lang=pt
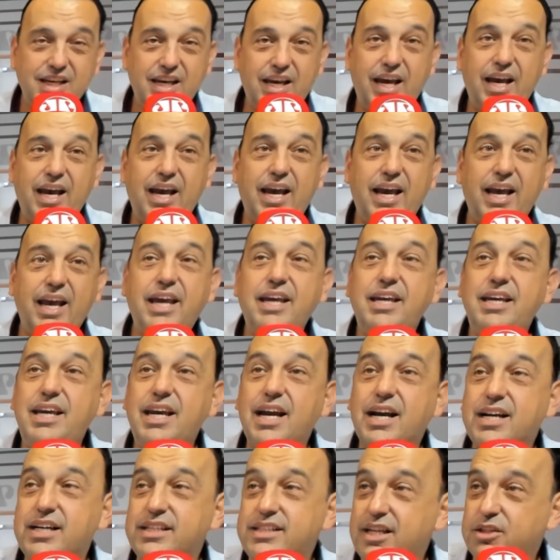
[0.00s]
É,
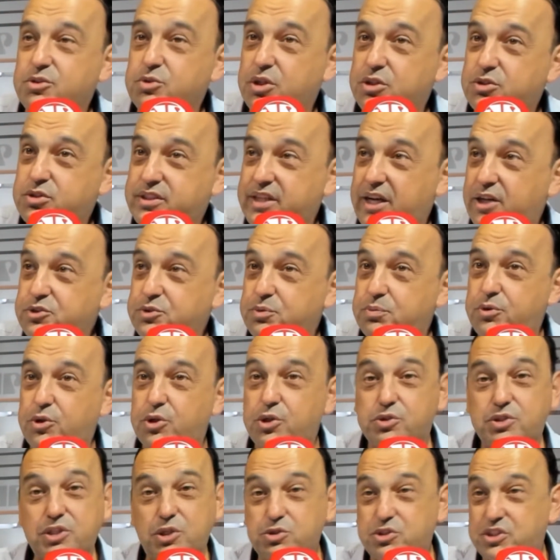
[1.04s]
e a candidatura do Sérgio
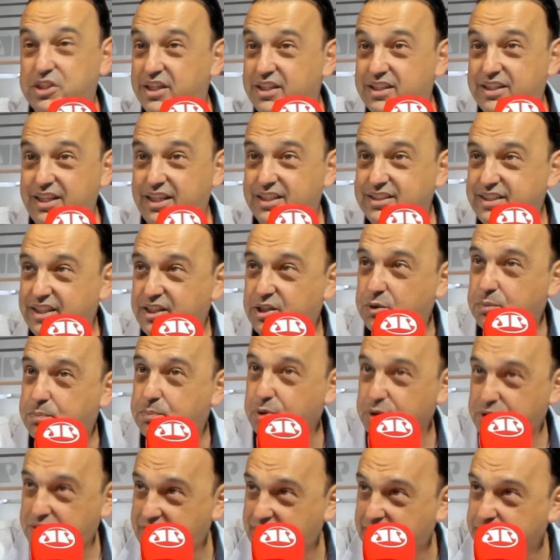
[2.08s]
Moro, eu tenho certeza que o
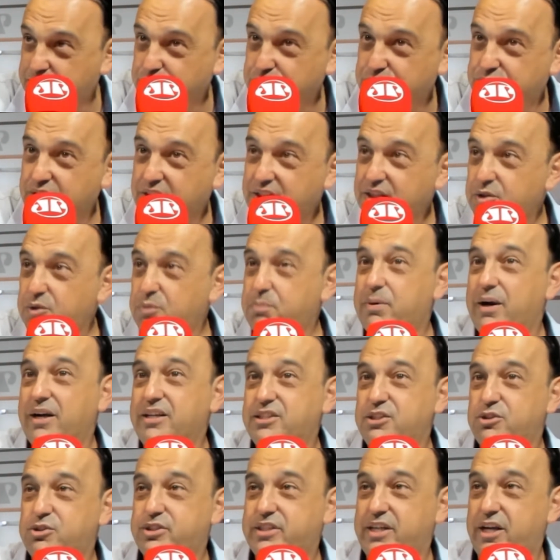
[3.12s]
Podemos,
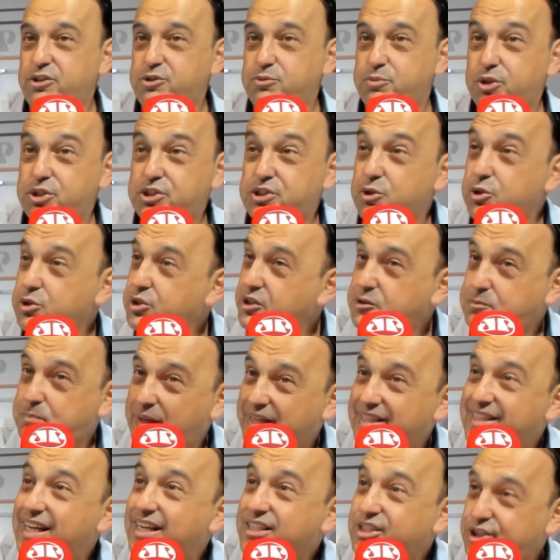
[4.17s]
partido Sérgio Moro tinha outra
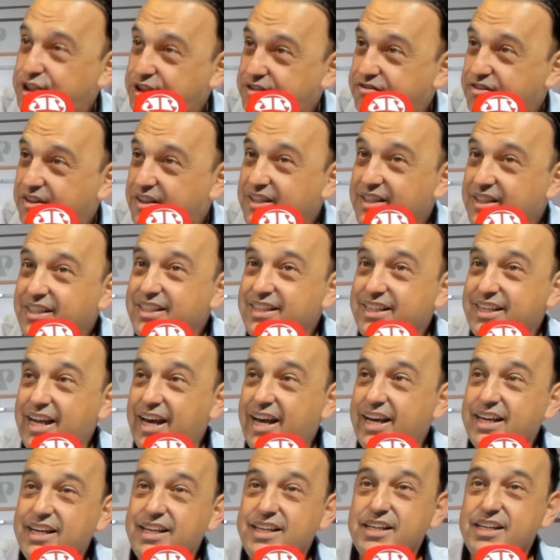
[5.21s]
expectativa,
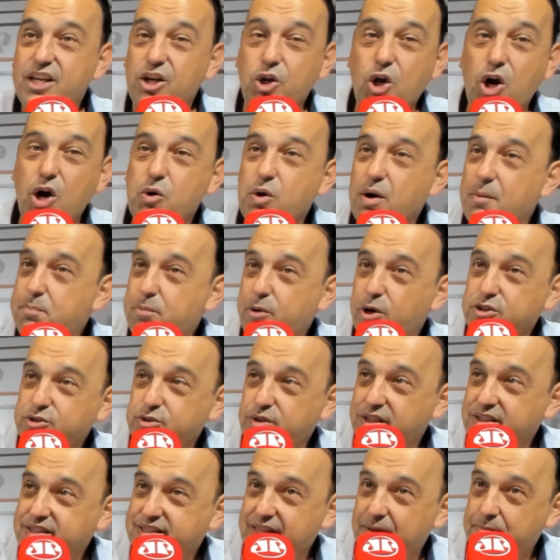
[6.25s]
né? Que logo após
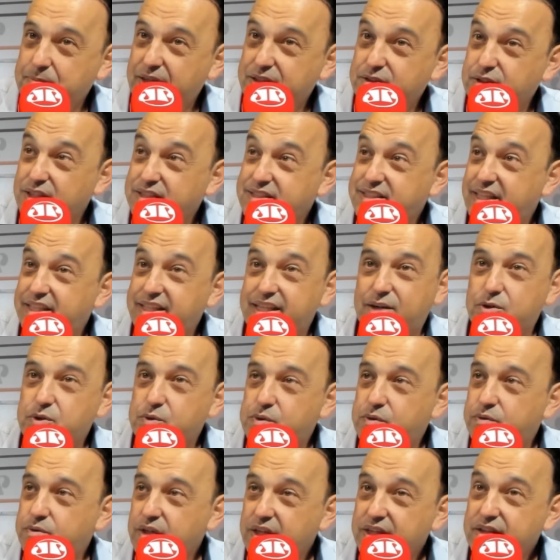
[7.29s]
o lançamento ele seria
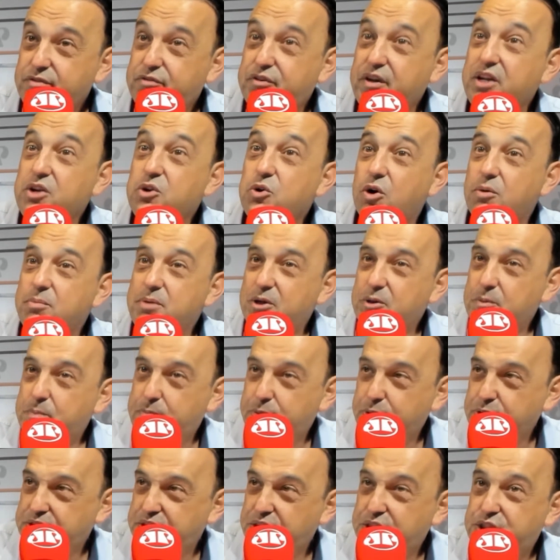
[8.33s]
um fenômeno
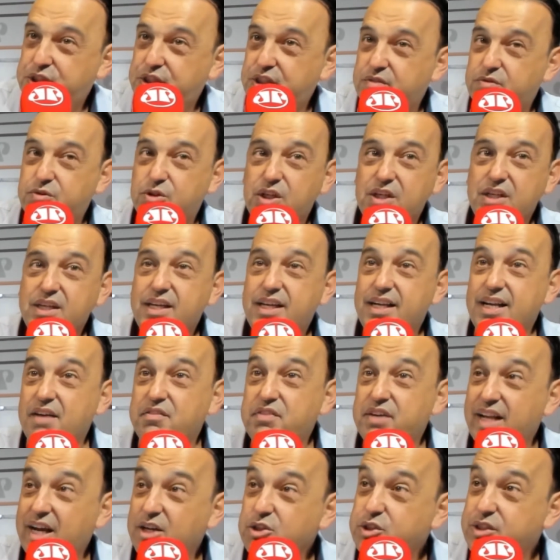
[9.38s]
positivo. E na
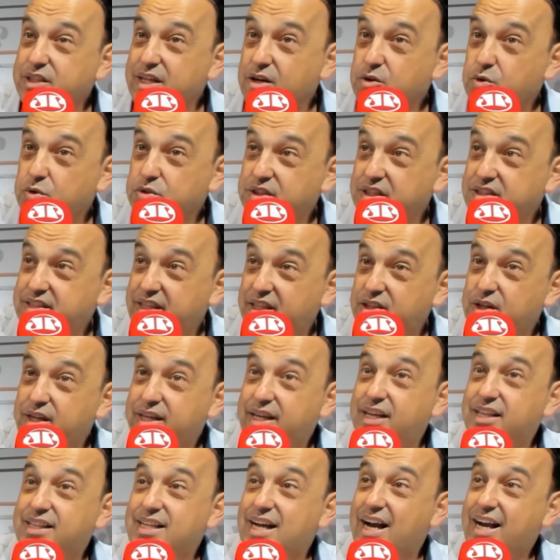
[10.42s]
verdade o que está acontecendo é
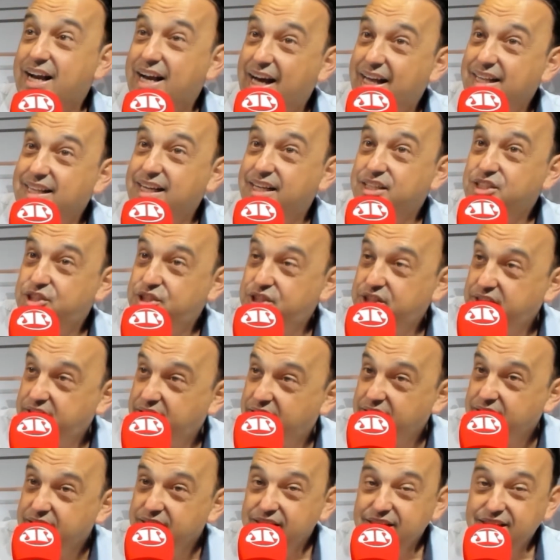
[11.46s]
que ele está cada
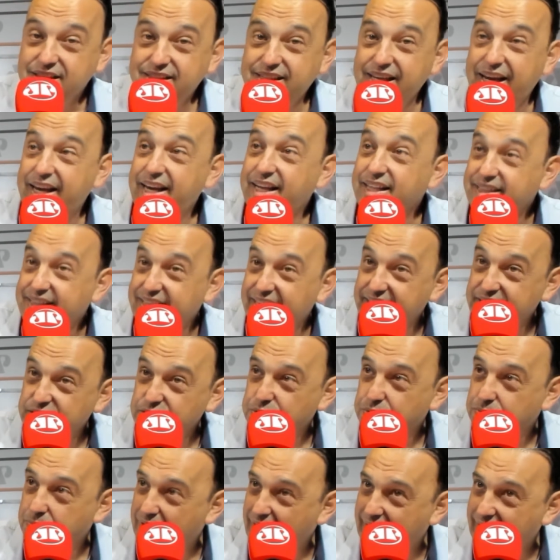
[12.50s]
dia
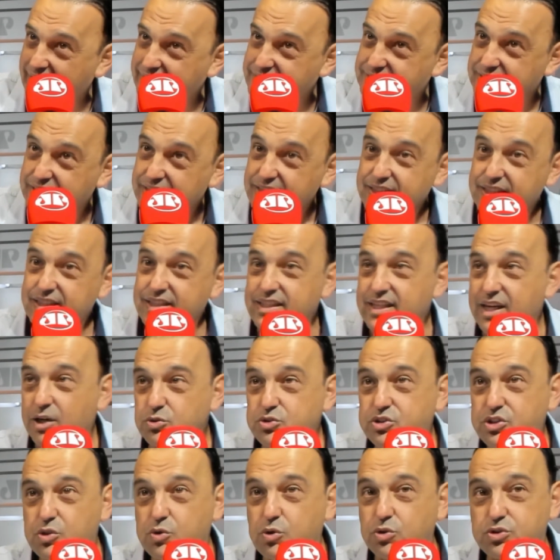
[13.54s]
derretendo mais e não
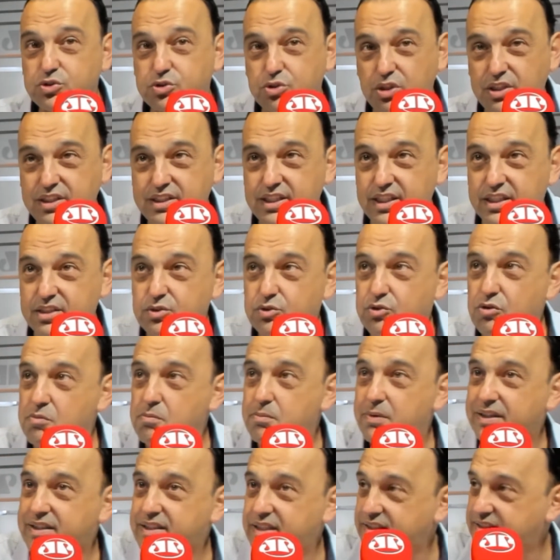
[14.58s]
se consolidando como
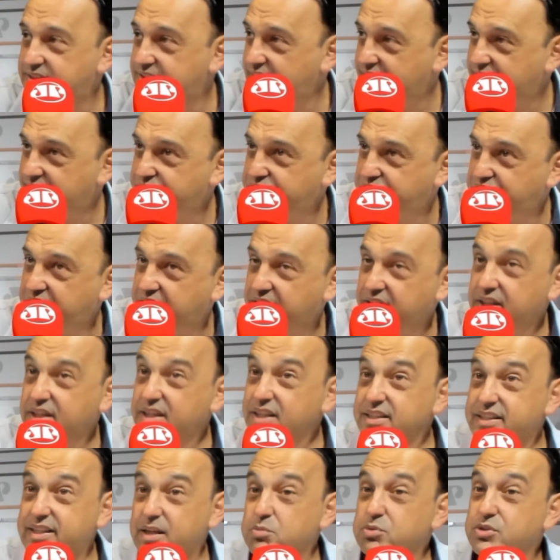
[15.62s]
uma terceira via.
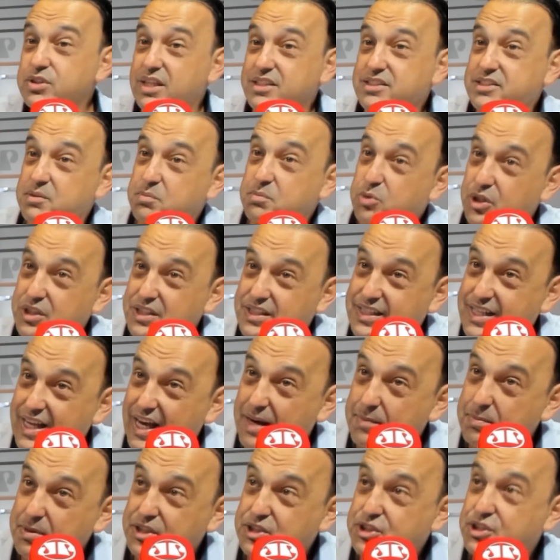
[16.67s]
Temos a Simone
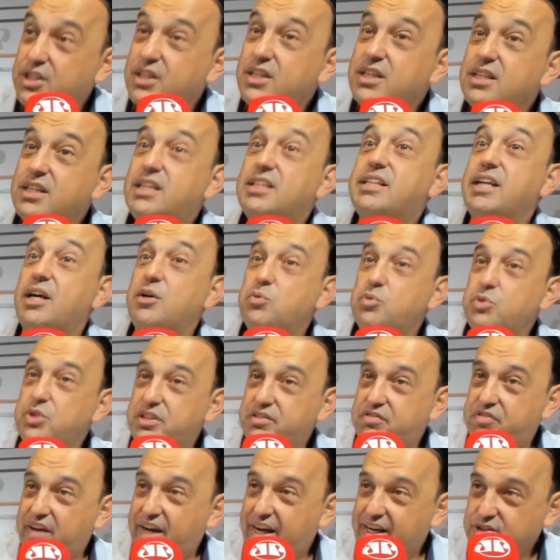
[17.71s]
Tebet, que tem um
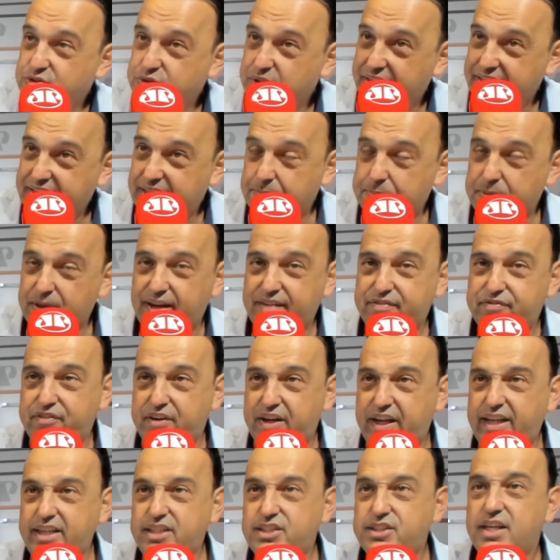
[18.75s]
universo ainda pela
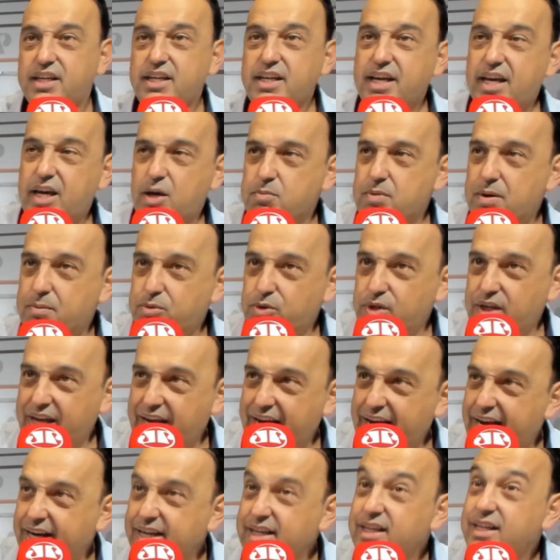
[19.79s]
frente, é uma
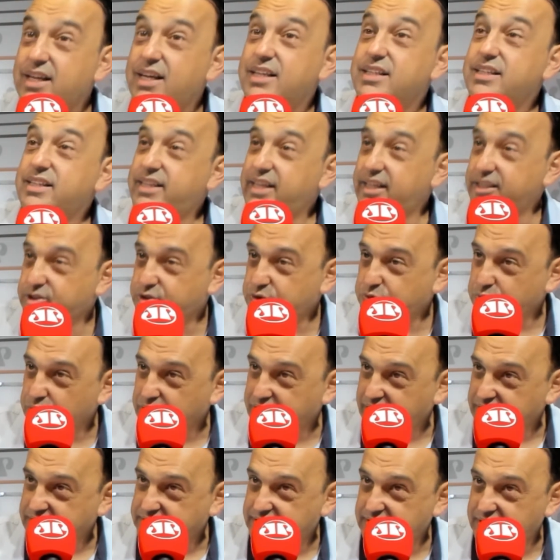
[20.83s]
mulher
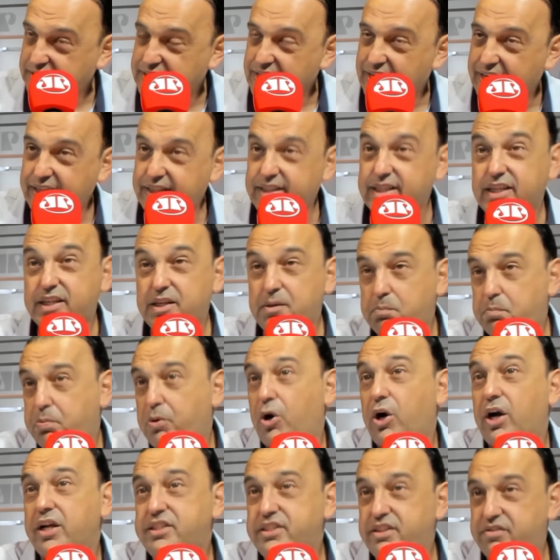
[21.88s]
desconhecida ainda, que
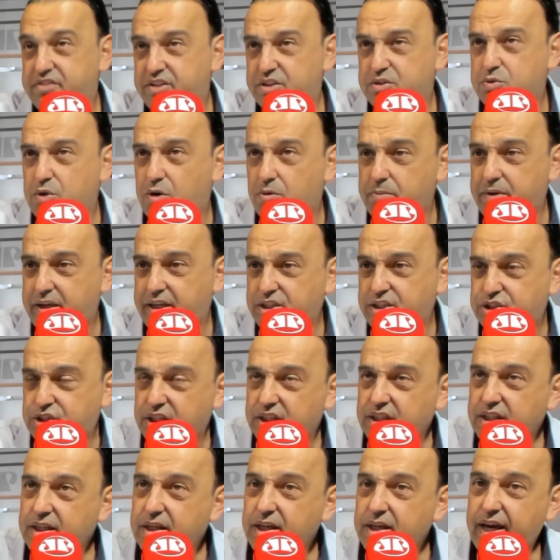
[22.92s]
pode eventualmente
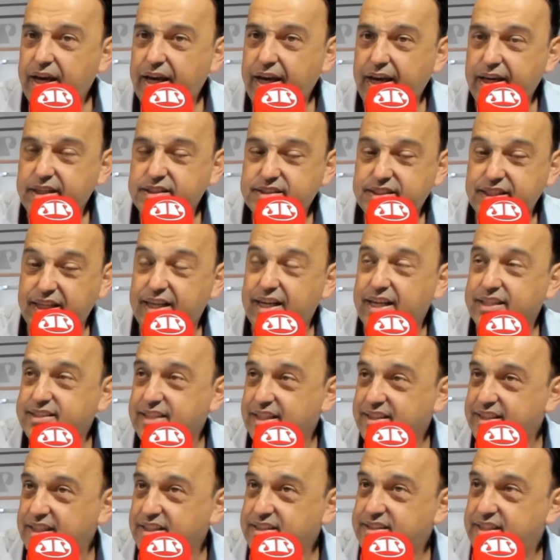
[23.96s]
eh, ser
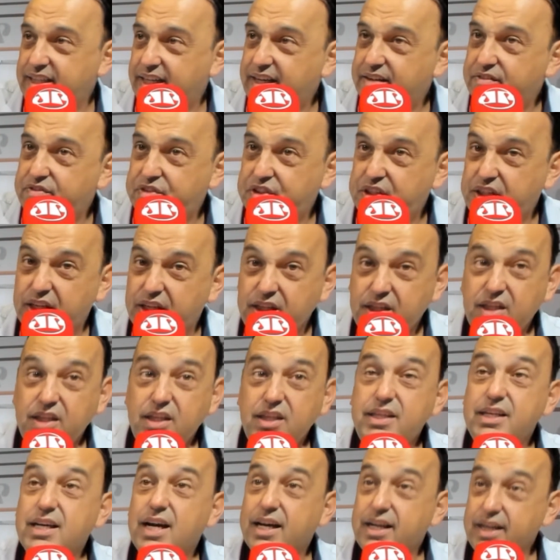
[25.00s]
essa terceira via,
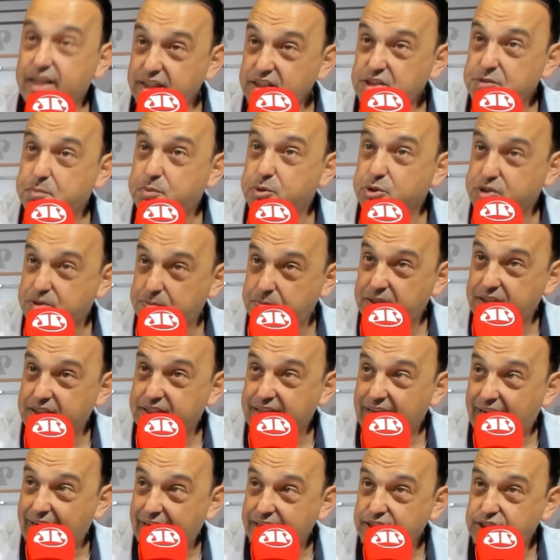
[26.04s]
e a grande
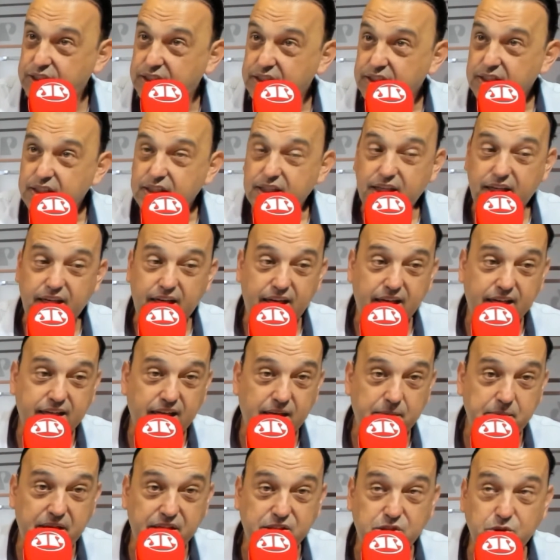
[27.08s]
possibilidade, é
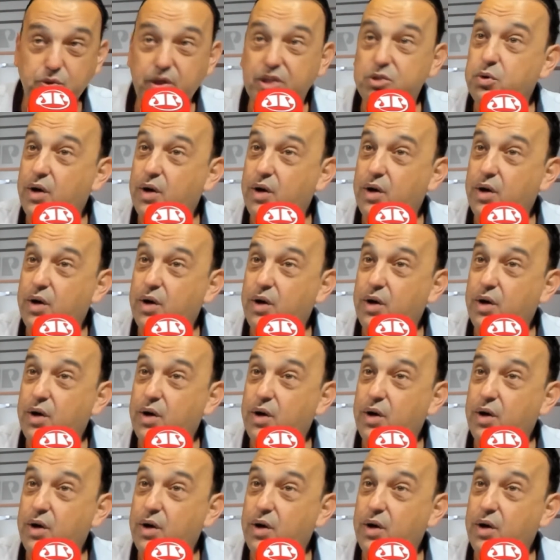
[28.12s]
Clemente, do